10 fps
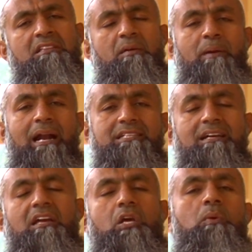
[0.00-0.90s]
இந்த
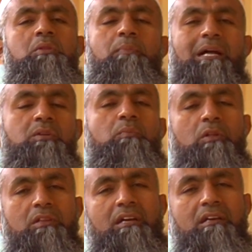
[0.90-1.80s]
பாடசாலைக்கு வந்து பார்த்த
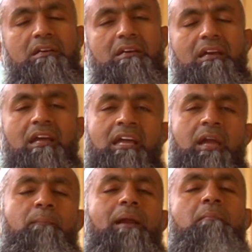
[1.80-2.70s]
பொழுது
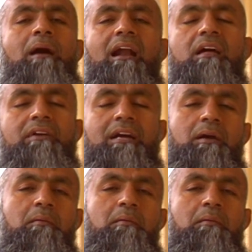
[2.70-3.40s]
இங்கே பல மாணவ